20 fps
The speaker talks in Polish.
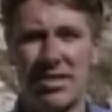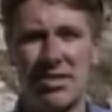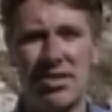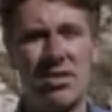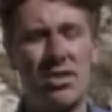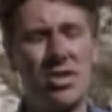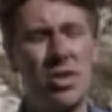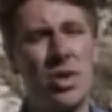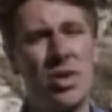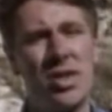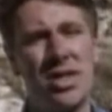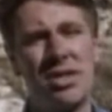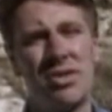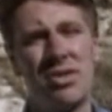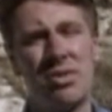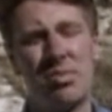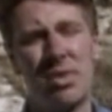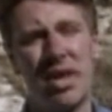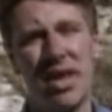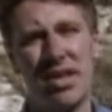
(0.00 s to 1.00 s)
inne
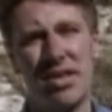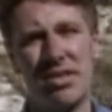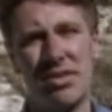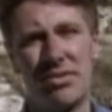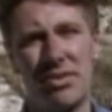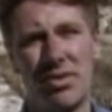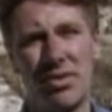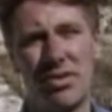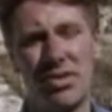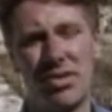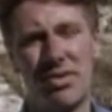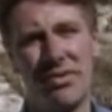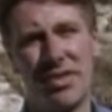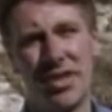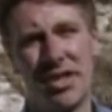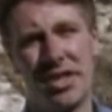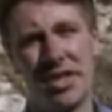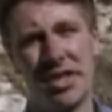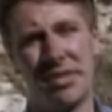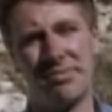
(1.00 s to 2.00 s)
położenie tradycyjnego
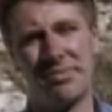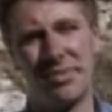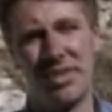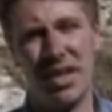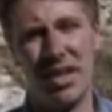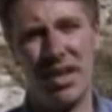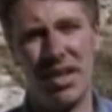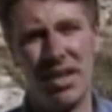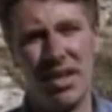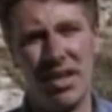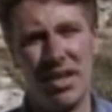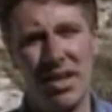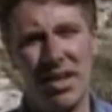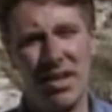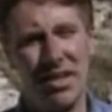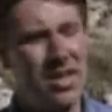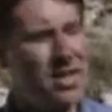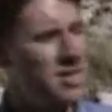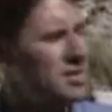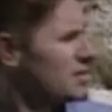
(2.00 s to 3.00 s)
miejsca ukrzyżowania.